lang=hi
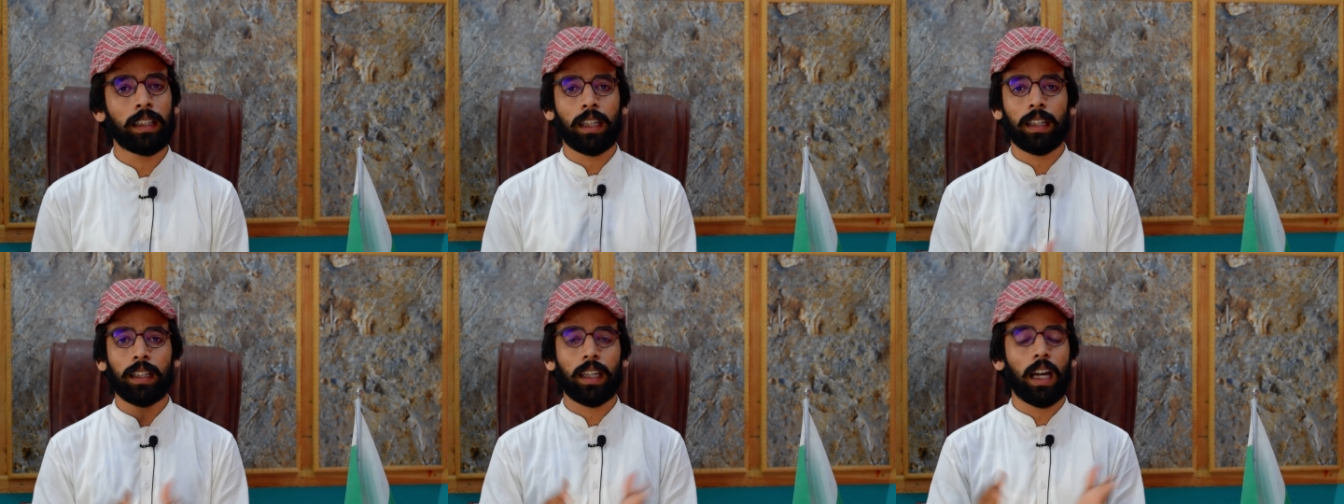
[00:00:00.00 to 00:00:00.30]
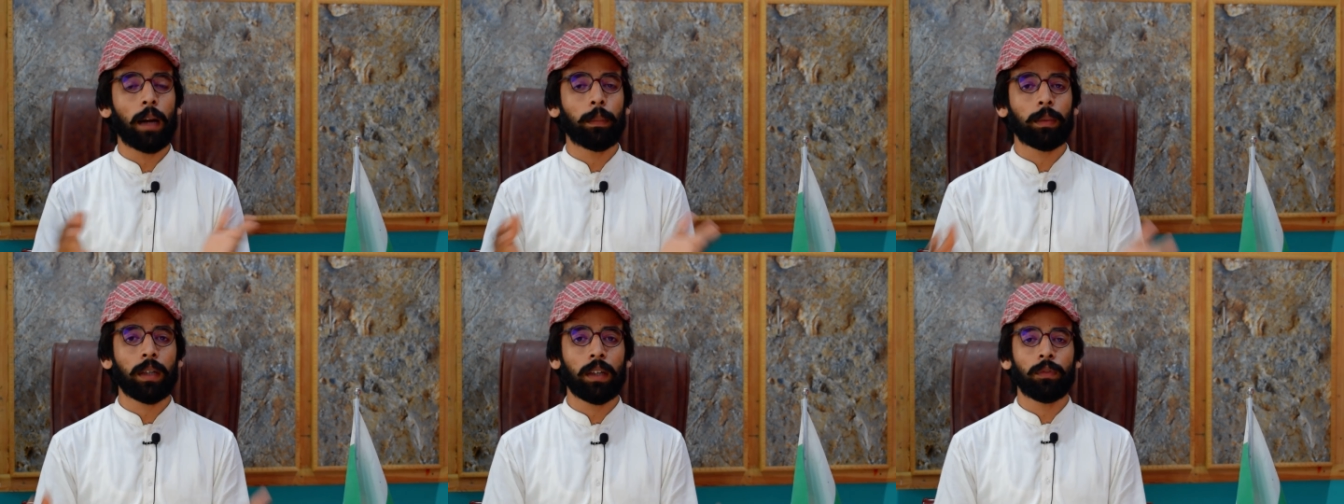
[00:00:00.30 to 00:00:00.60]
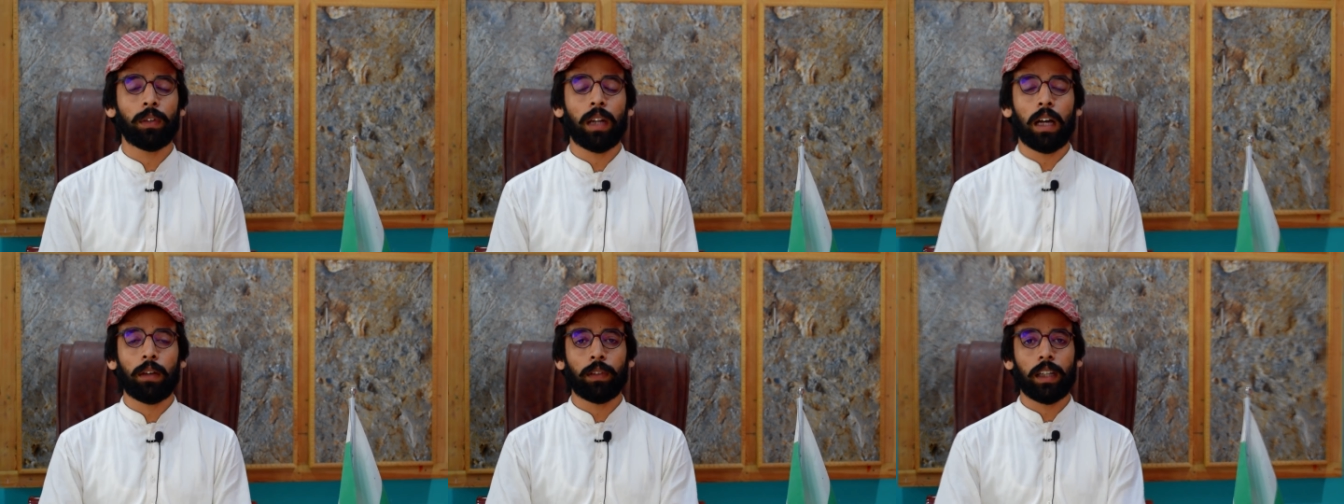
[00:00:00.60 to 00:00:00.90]
देंगे कि आपके
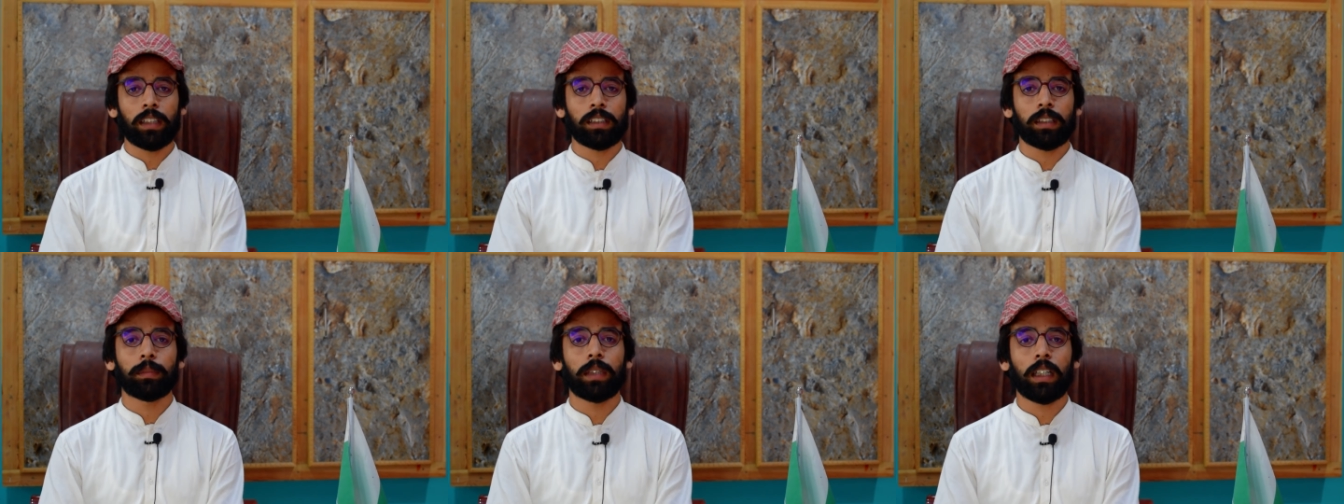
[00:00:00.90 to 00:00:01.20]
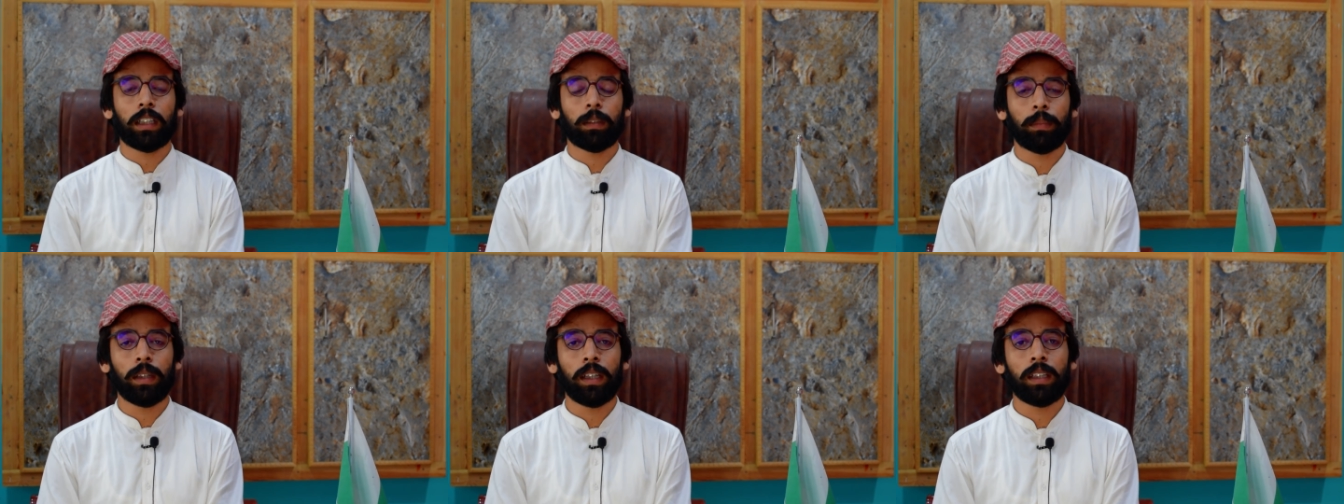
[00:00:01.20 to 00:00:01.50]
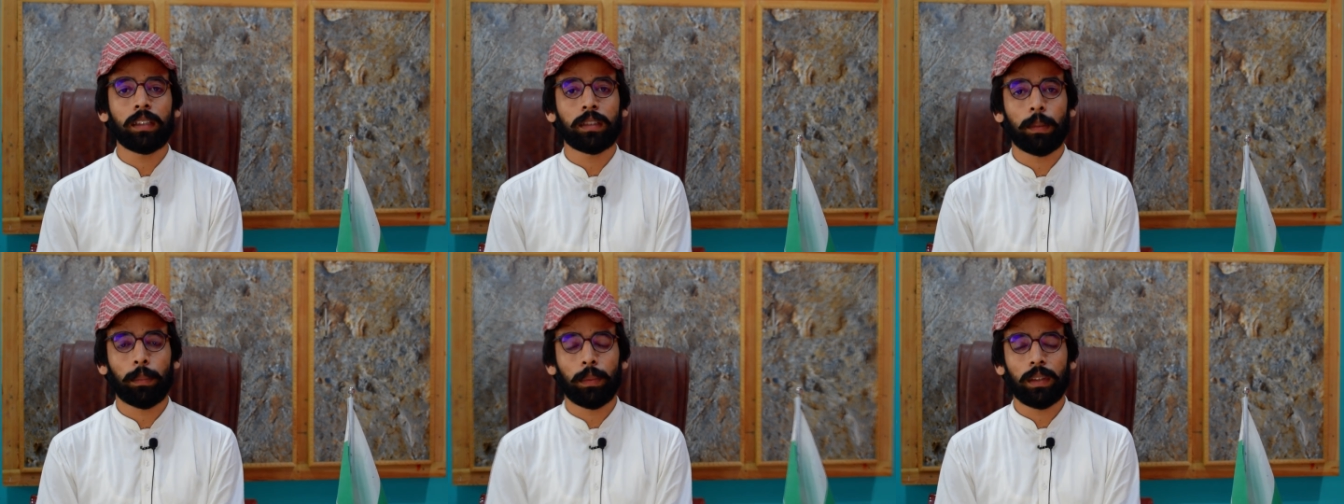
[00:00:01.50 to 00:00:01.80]
फला फला सब्जेक्ट
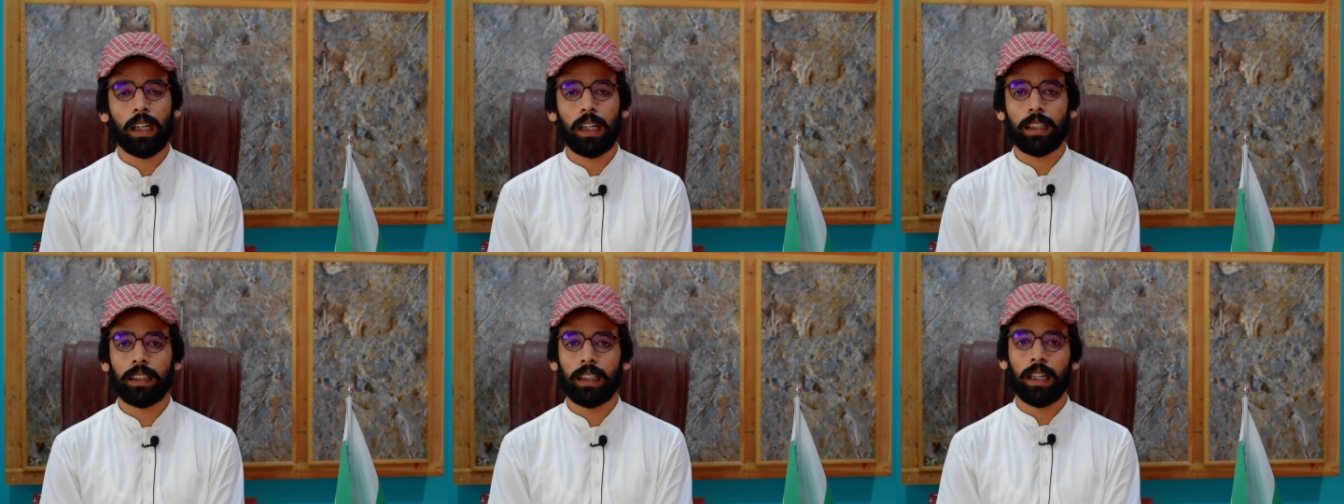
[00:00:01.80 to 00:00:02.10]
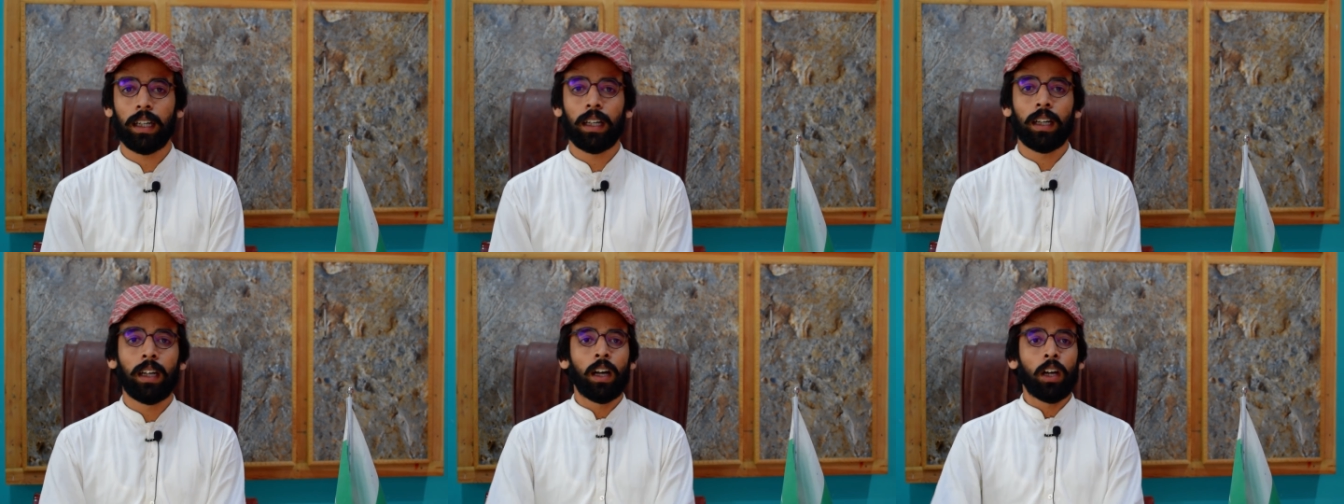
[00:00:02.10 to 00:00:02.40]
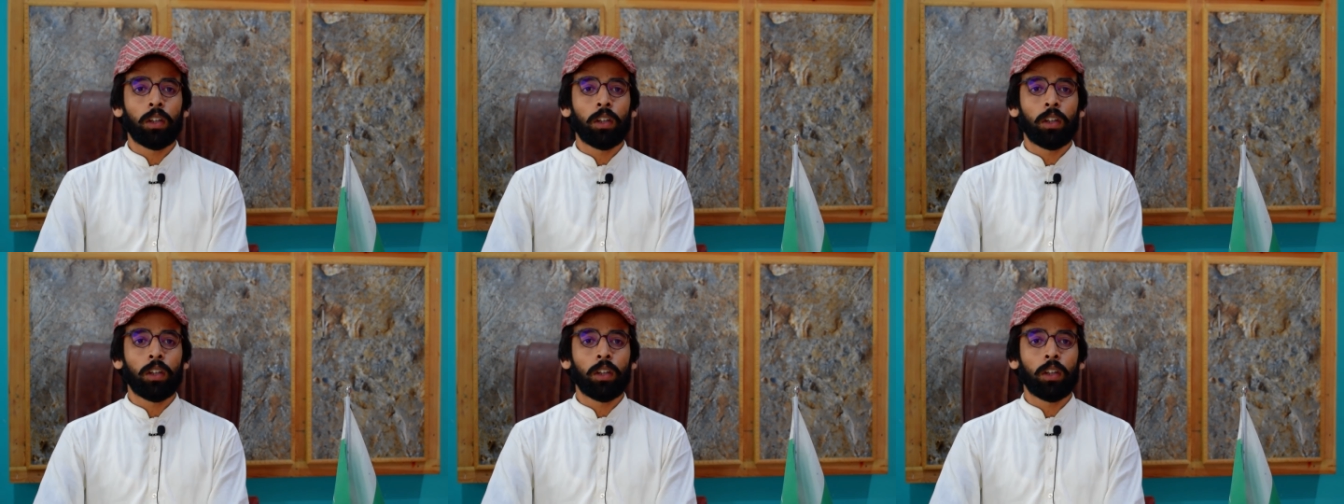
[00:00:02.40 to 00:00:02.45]
में सप्ली आई है